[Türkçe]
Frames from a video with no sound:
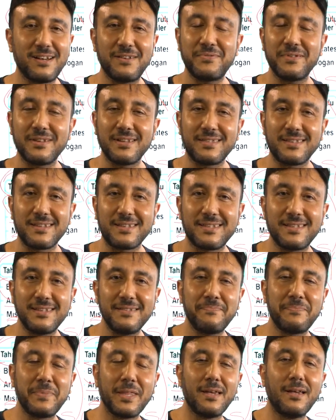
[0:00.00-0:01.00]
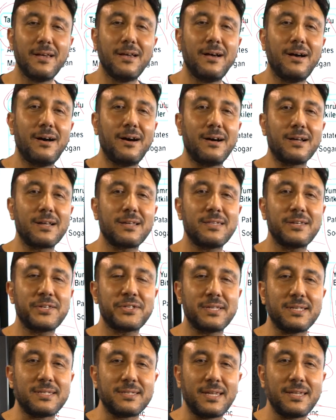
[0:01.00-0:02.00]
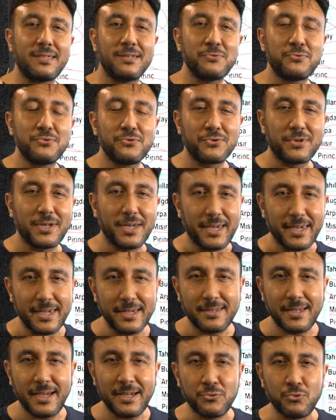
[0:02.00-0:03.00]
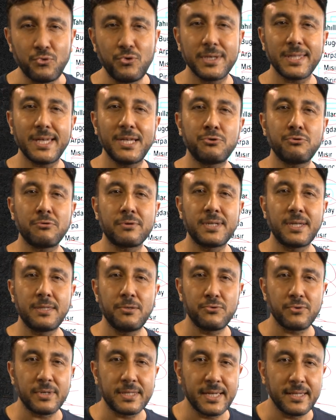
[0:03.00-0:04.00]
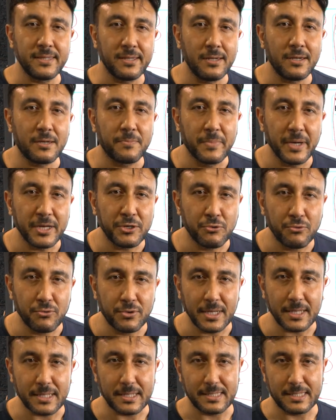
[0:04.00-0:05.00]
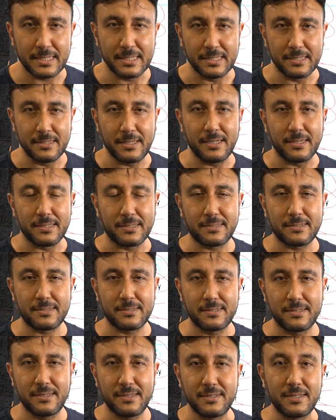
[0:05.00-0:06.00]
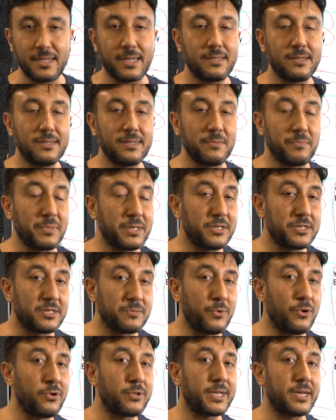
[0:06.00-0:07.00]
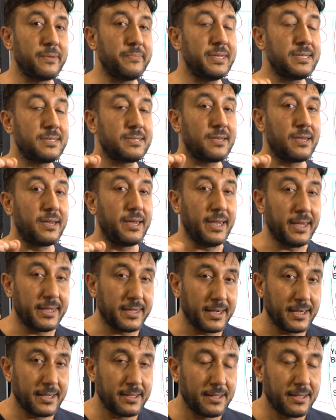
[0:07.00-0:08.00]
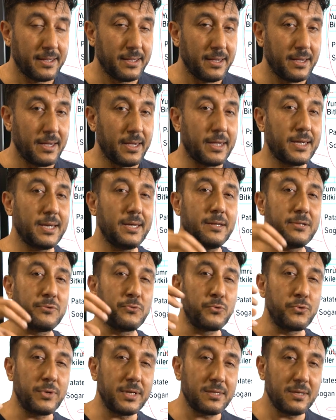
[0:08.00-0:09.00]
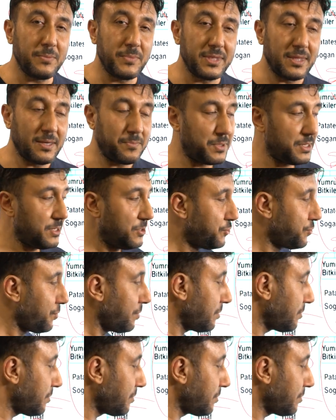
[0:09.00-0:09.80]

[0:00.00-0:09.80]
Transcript: Daha fanatiksin. Arkadaşlar zeytin Türkiye yeter. Dünyada en çok zeytin üreten ilk 5 ülke arasındayız. Zeytinde birinci bölgemiz Ege. Ege'nin üretiminde birinci